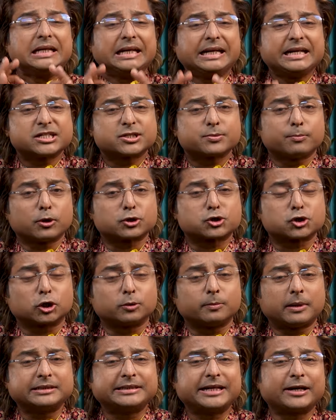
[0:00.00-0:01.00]
তিরিশ বছর
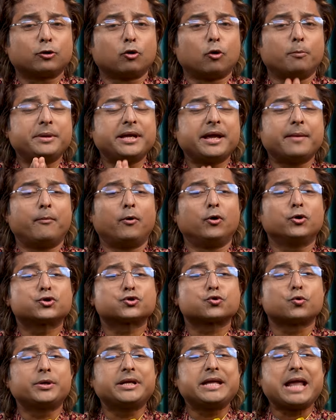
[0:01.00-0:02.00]
বাদে রবি এবং
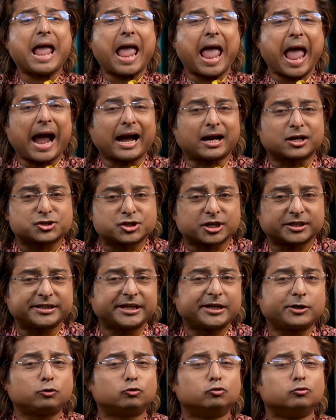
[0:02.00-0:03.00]
শনি
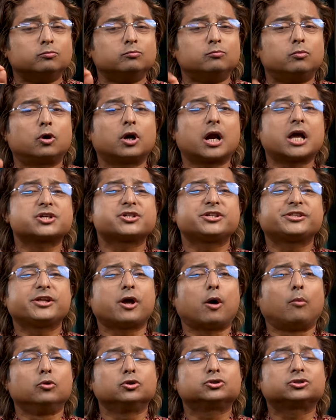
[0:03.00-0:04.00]
একসাথে কুম্ভ রাশিতে
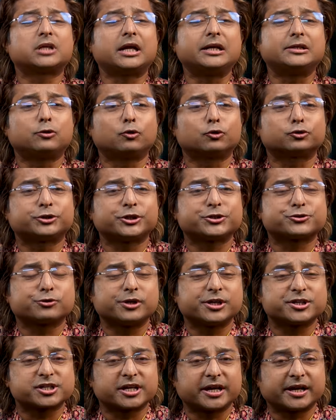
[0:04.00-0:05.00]
অবস্থান করতে
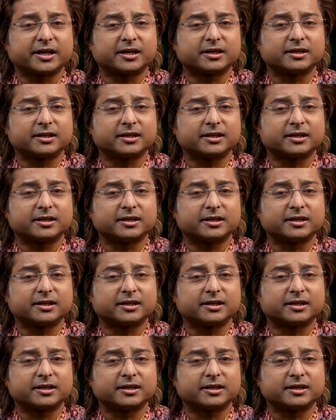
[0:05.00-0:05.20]
চলেছে